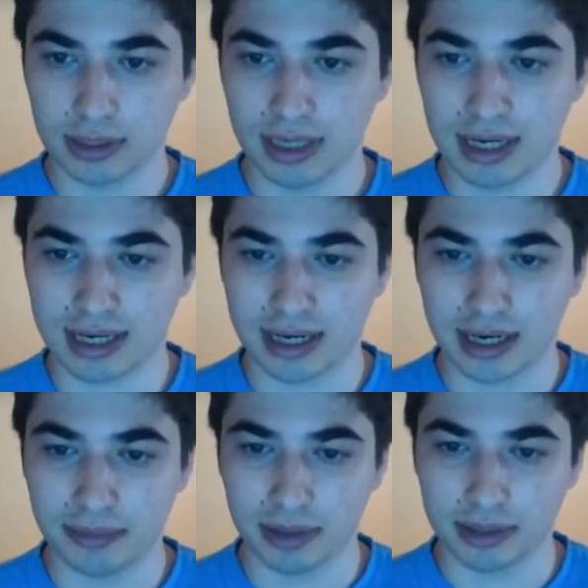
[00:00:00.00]
Ah,
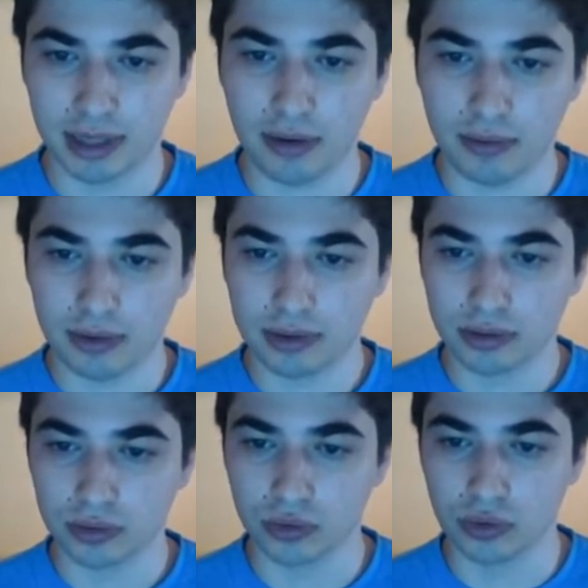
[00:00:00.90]
caramba, não.
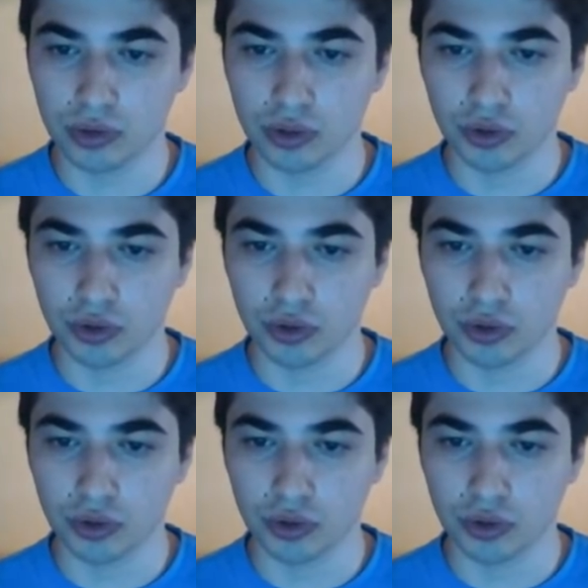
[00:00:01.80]
Ui,